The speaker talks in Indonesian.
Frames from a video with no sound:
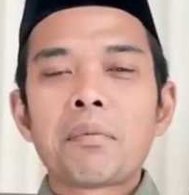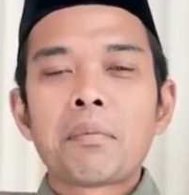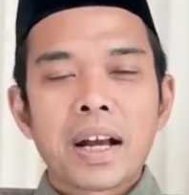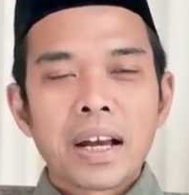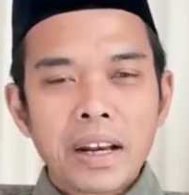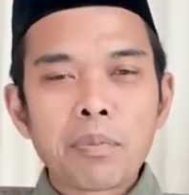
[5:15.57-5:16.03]

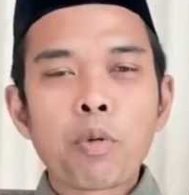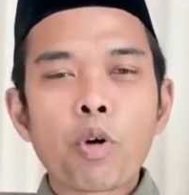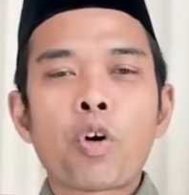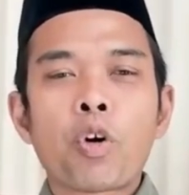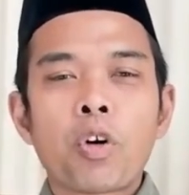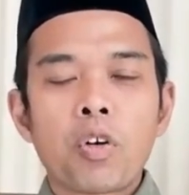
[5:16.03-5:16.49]
Makanan
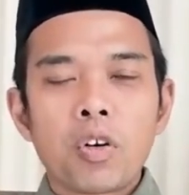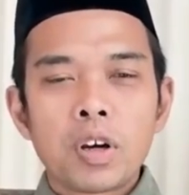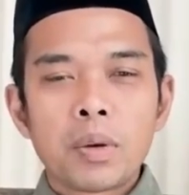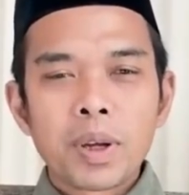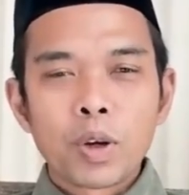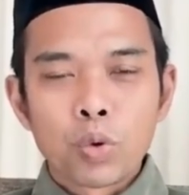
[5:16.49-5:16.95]
pokok.
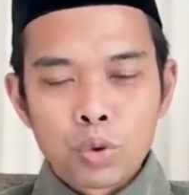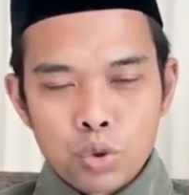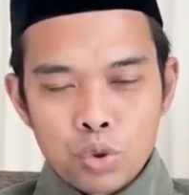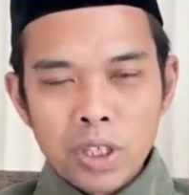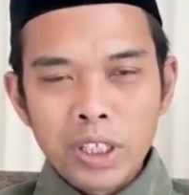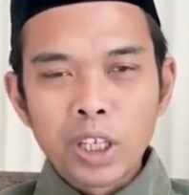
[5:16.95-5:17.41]
Lebih
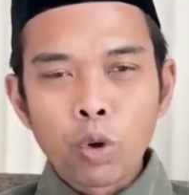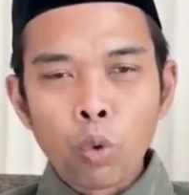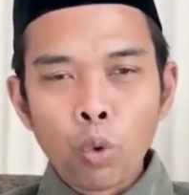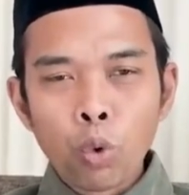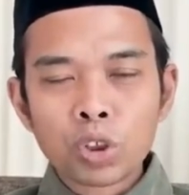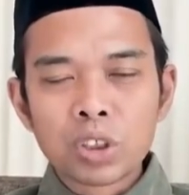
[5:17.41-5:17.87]
khusus lagi
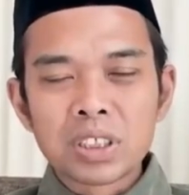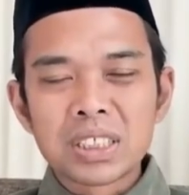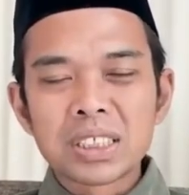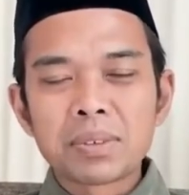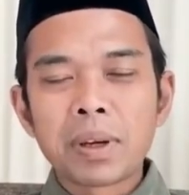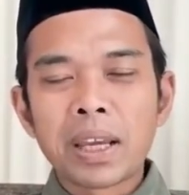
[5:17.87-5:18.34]
ut.
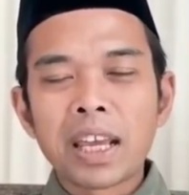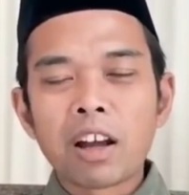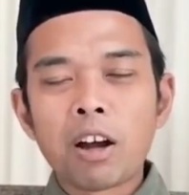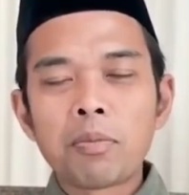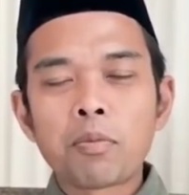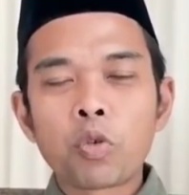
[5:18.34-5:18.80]

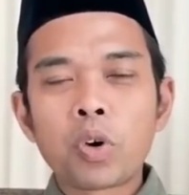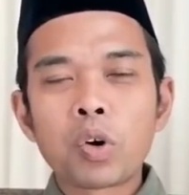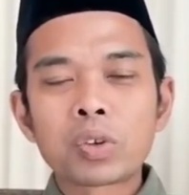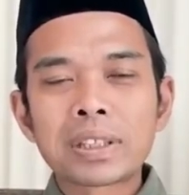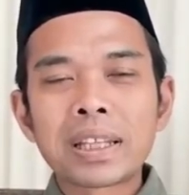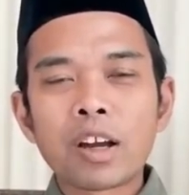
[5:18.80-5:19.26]
Pakai
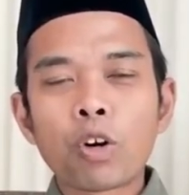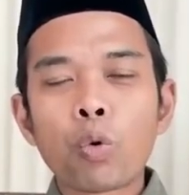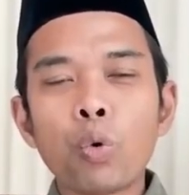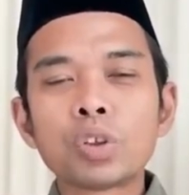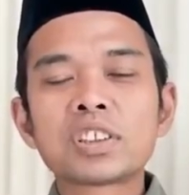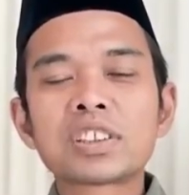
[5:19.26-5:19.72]
wauta
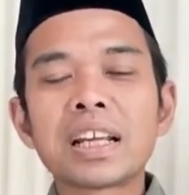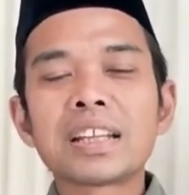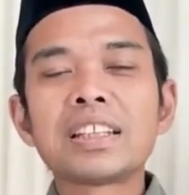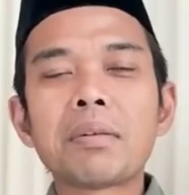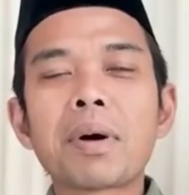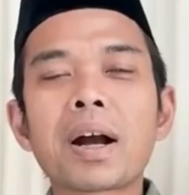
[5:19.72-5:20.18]
ta
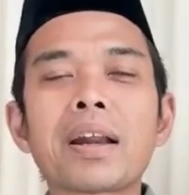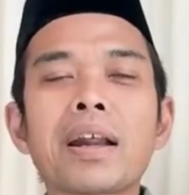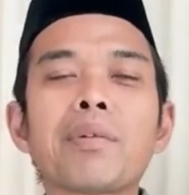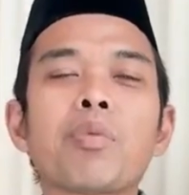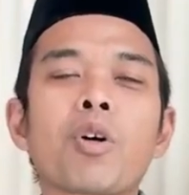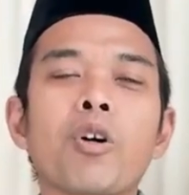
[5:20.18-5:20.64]
artinya
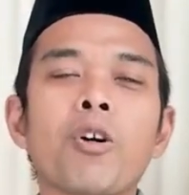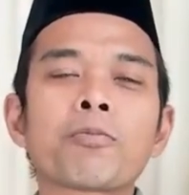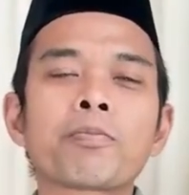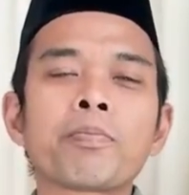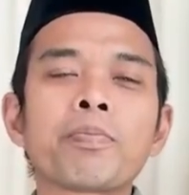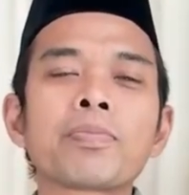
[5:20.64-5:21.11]
makanan pokok.
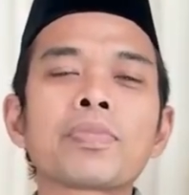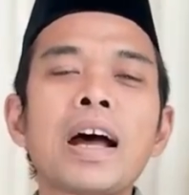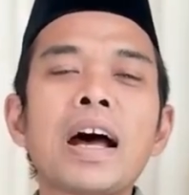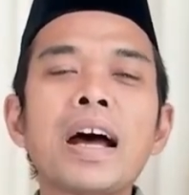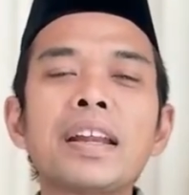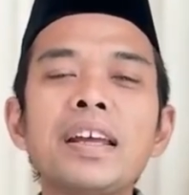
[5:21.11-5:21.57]

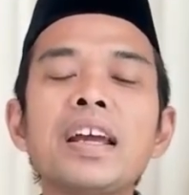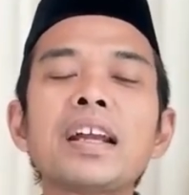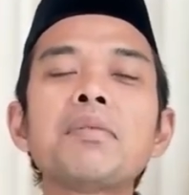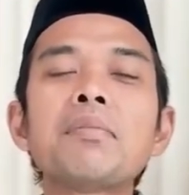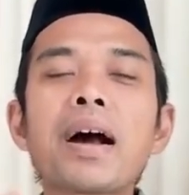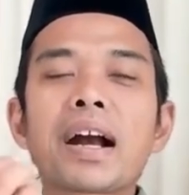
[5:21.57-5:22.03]
Ada
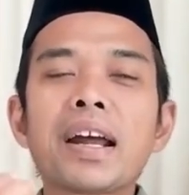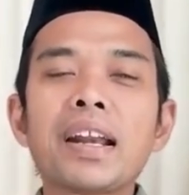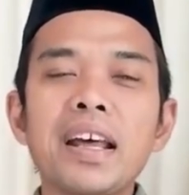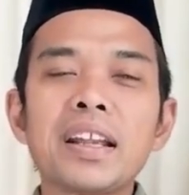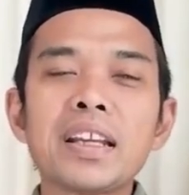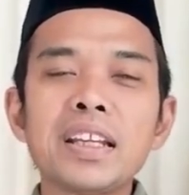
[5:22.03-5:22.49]
yang
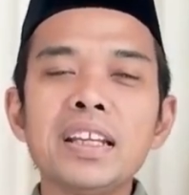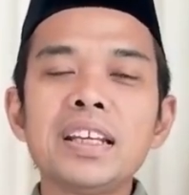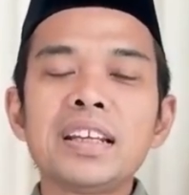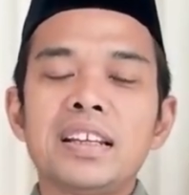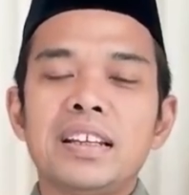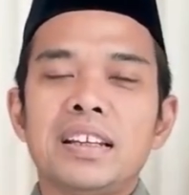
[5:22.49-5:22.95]
dimakan hari ini
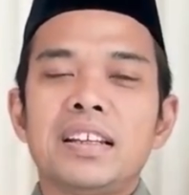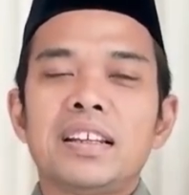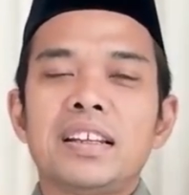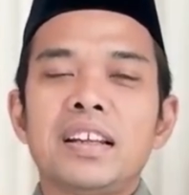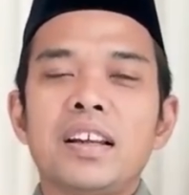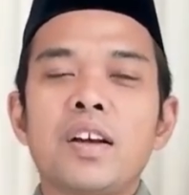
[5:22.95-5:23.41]

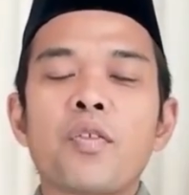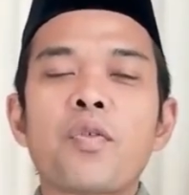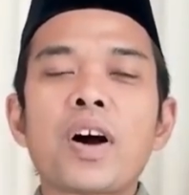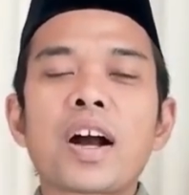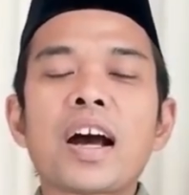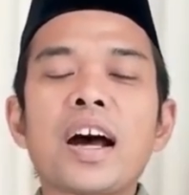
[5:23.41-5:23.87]

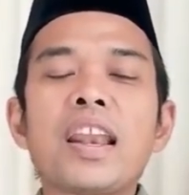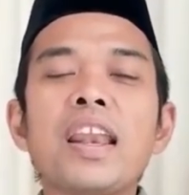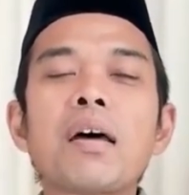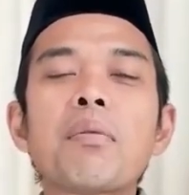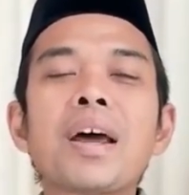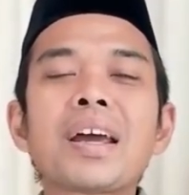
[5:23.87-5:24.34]

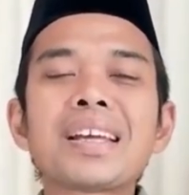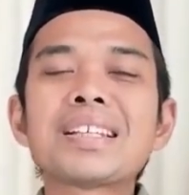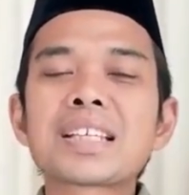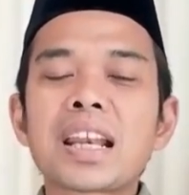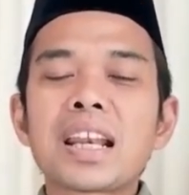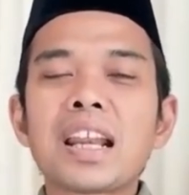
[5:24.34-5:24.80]
Faka'annama
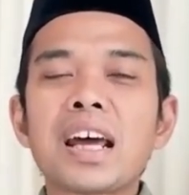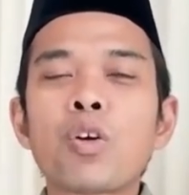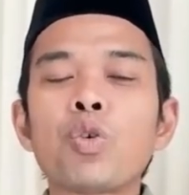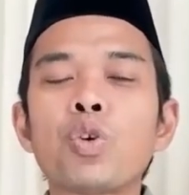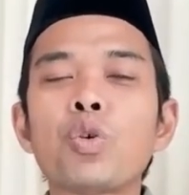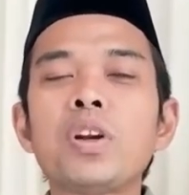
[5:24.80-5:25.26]
hizat
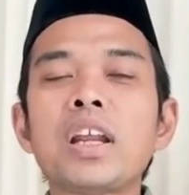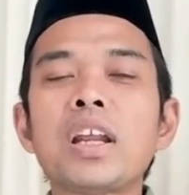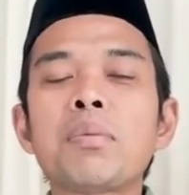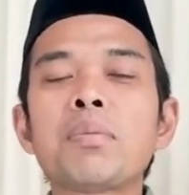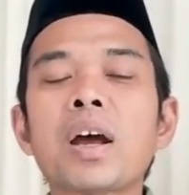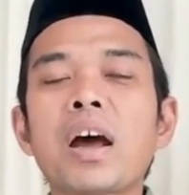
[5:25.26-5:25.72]
lahu
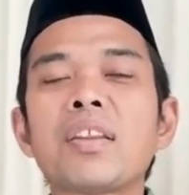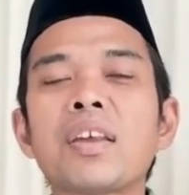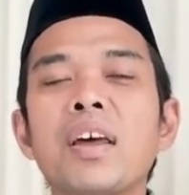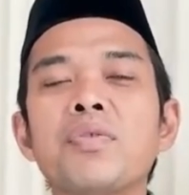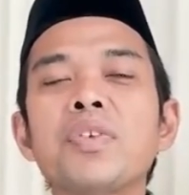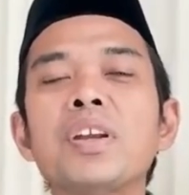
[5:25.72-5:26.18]
dunya
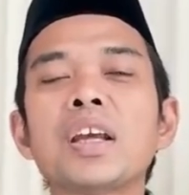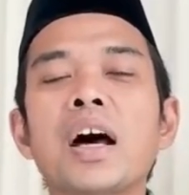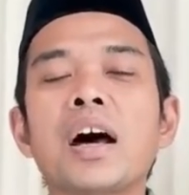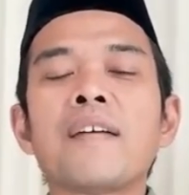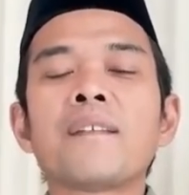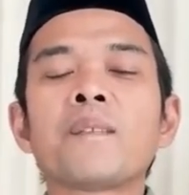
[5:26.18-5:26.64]

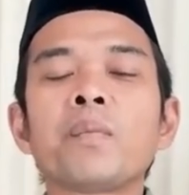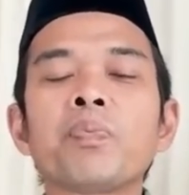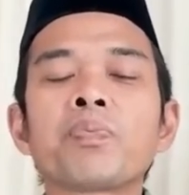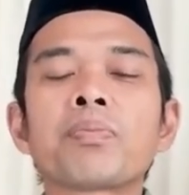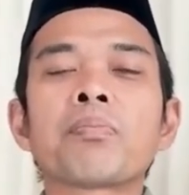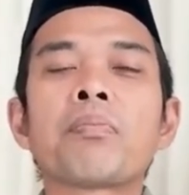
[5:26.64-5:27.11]
bihadzafiriha.
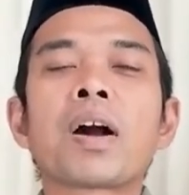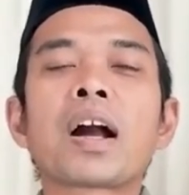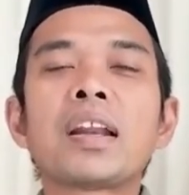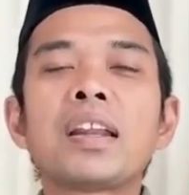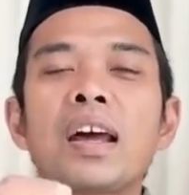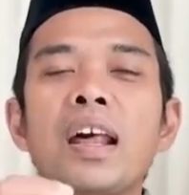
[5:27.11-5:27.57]

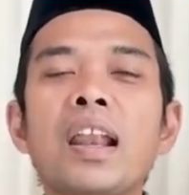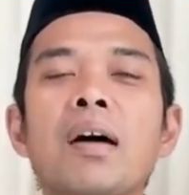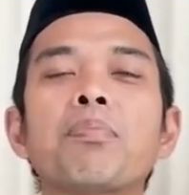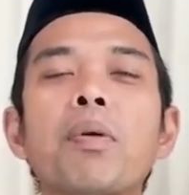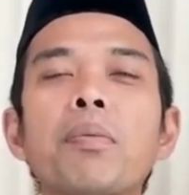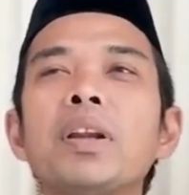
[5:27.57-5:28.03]
Maka
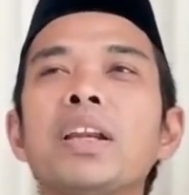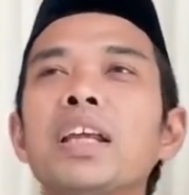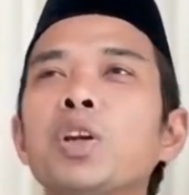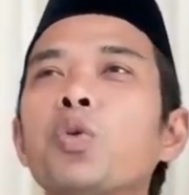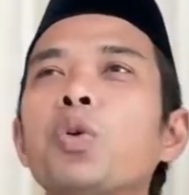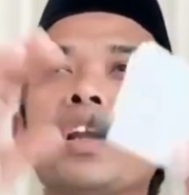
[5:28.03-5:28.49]
dialah
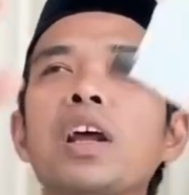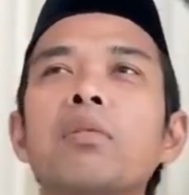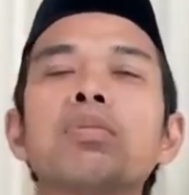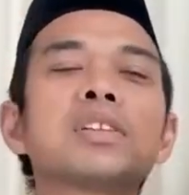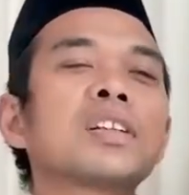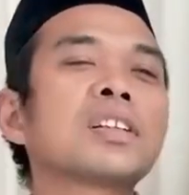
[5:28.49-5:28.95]
pemilik dunia
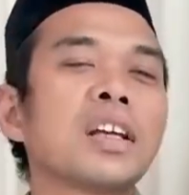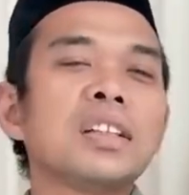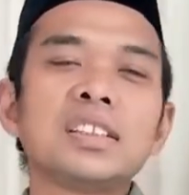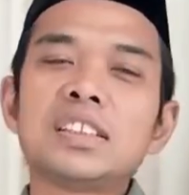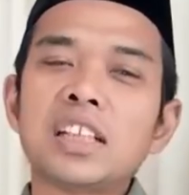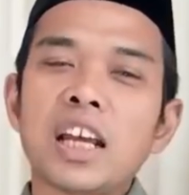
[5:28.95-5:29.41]
beserta
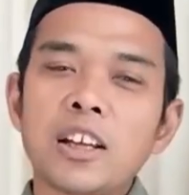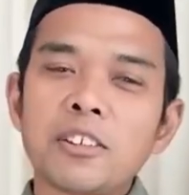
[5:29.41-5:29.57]
isi.